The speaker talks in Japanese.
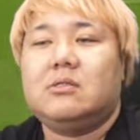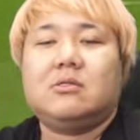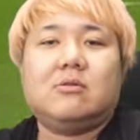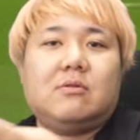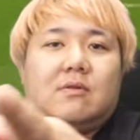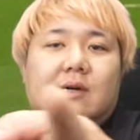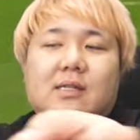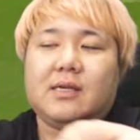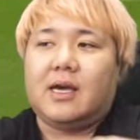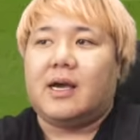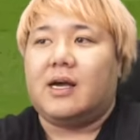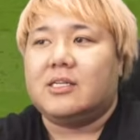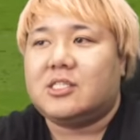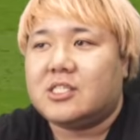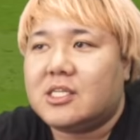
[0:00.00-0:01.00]
それはね
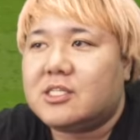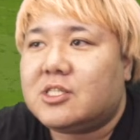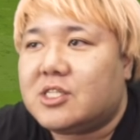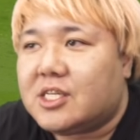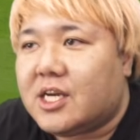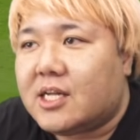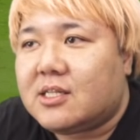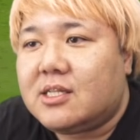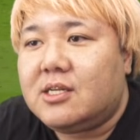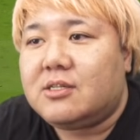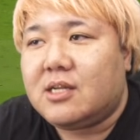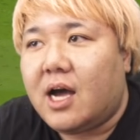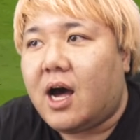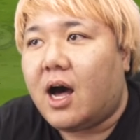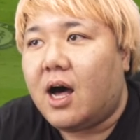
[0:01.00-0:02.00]
施設にやってる
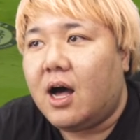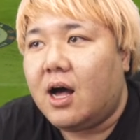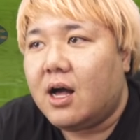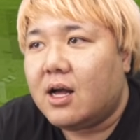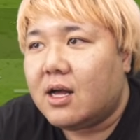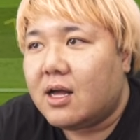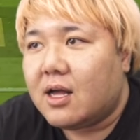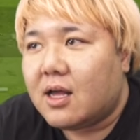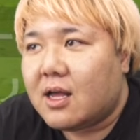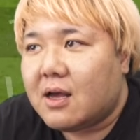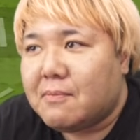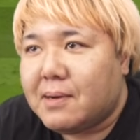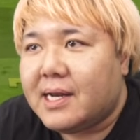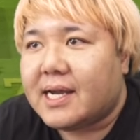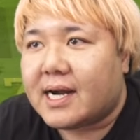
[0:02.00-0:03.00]
な
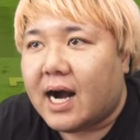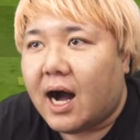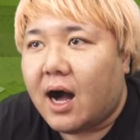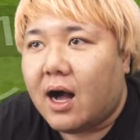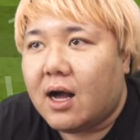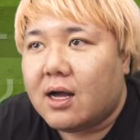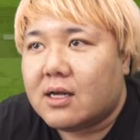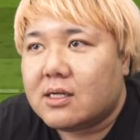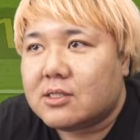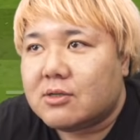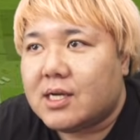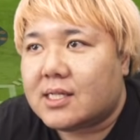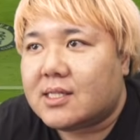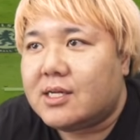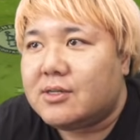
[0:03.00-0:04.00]
マネかそれ
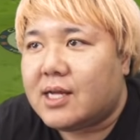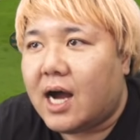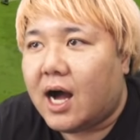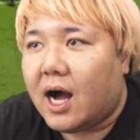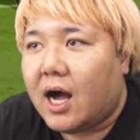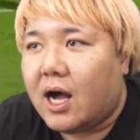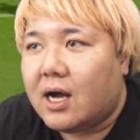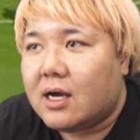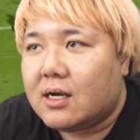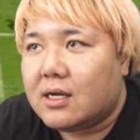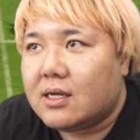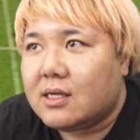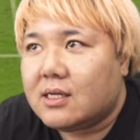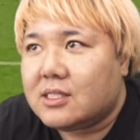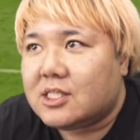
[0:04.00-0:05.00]
やってるな
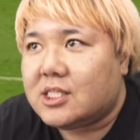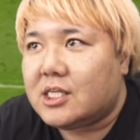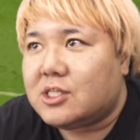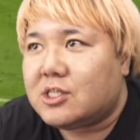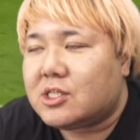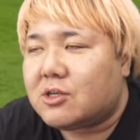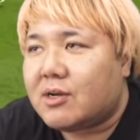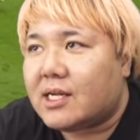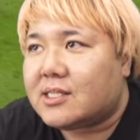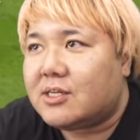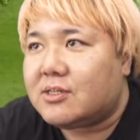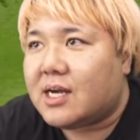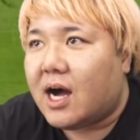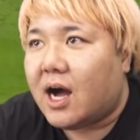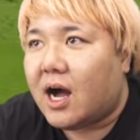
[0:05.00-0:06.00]
施設にそれやってる
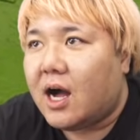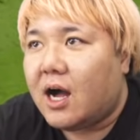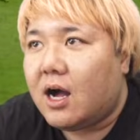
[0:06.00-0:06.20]
な